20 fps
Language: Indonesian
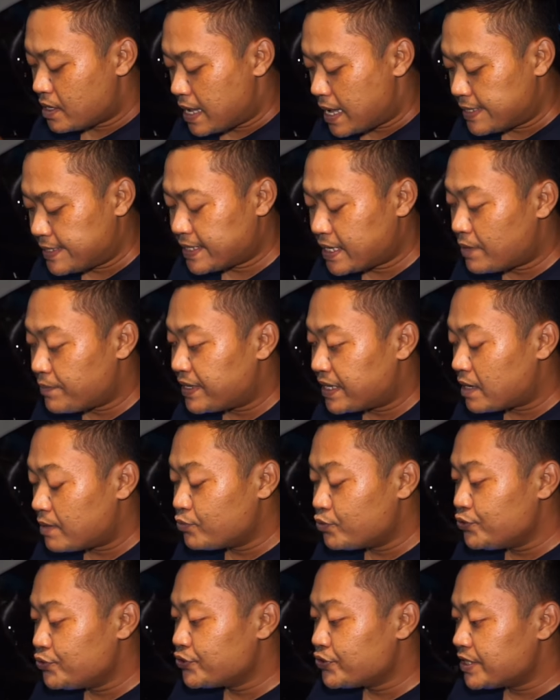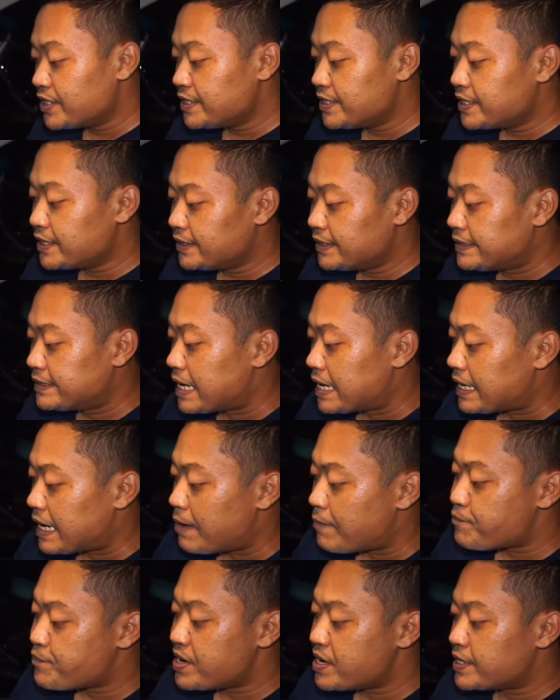hanya kamera mundurnya dia tidak
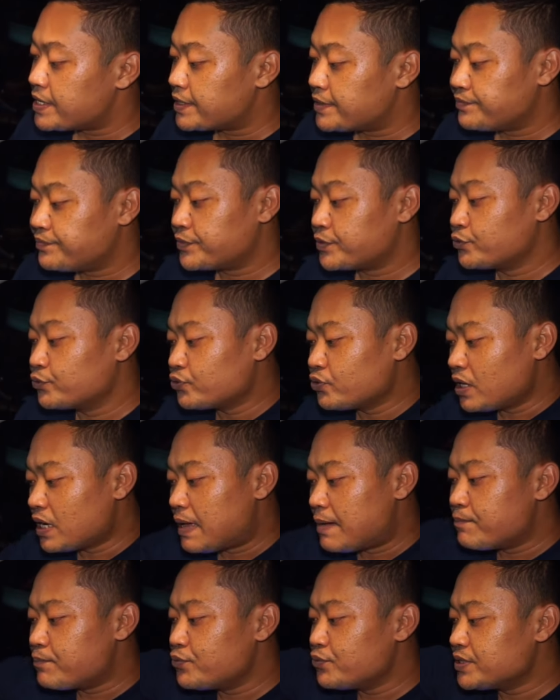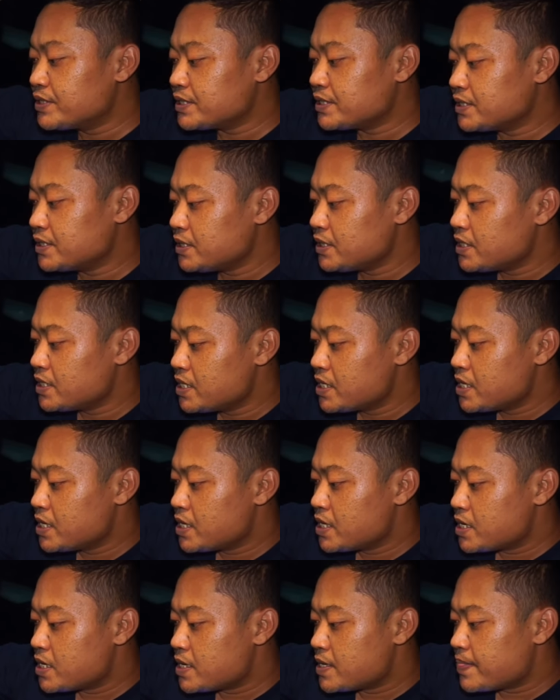nampil ya untuk lampunya sih
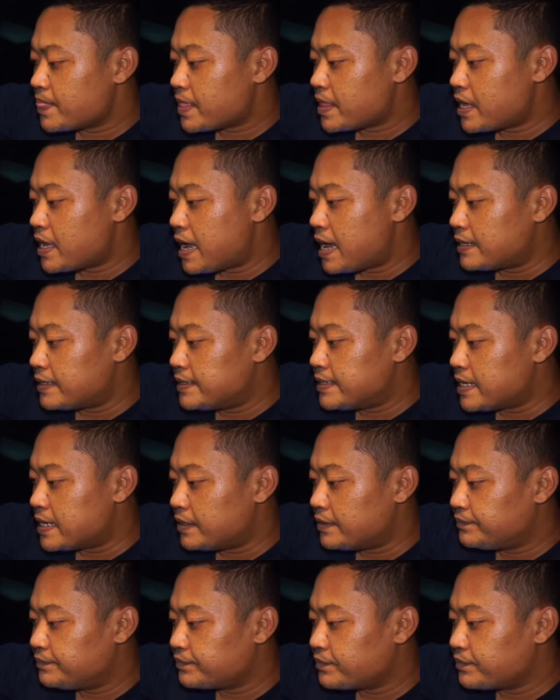ada